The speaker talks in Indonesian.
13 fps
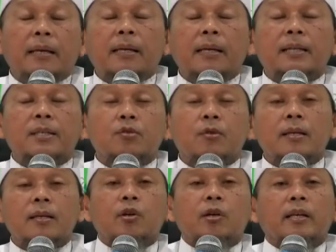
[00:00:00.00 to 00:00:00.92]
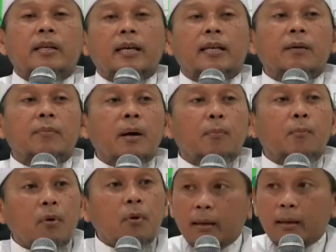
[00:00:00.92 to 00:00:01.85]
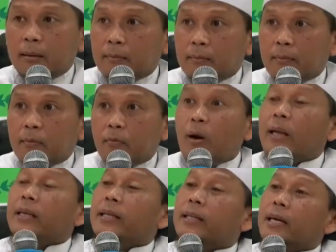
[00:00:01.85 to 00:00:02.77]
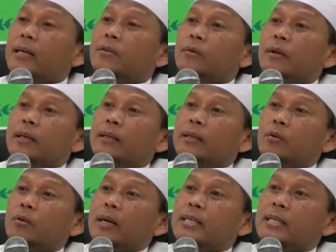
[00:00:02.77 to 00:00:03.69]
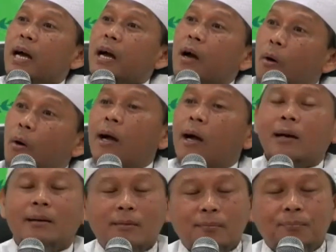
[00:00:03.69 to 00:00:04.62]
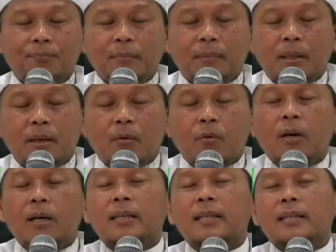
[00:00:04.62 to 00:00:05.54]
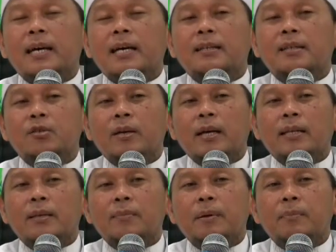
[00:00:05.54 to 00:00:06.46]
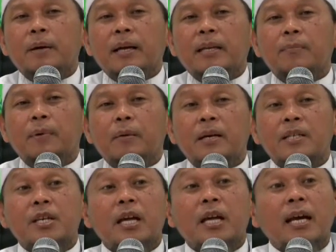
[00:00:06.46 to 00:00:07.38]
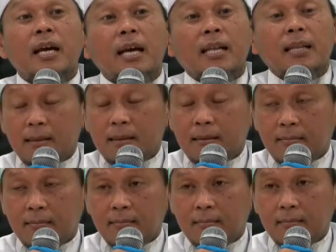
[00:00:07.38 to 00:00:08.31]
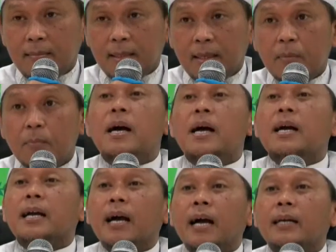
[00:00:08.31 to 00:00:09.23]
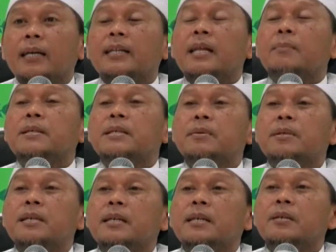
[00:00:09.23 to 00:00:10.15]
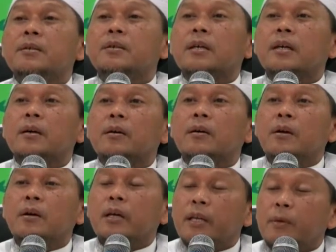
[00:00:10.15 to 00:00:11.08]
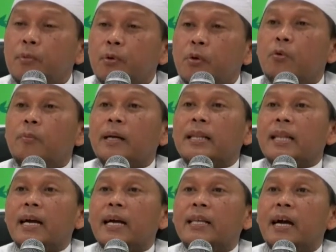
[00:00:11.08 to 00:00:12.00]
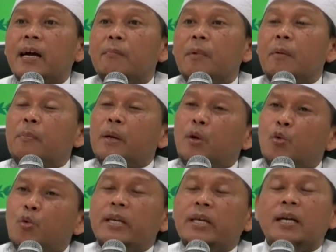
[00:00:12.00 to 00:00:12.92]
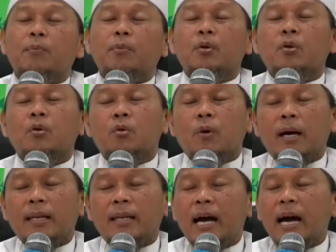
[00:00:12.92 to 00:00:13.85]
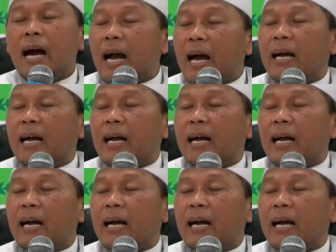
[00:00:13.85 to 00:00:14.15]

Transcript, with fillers: kecuali sesuai dengan kemampuan. Wanita juga ditugasi dakwah. Wanita juga dibebani bermasyarakat. Maka kita bisa menjadi ibu rumah tangga yang memenuhi kebutuhan hak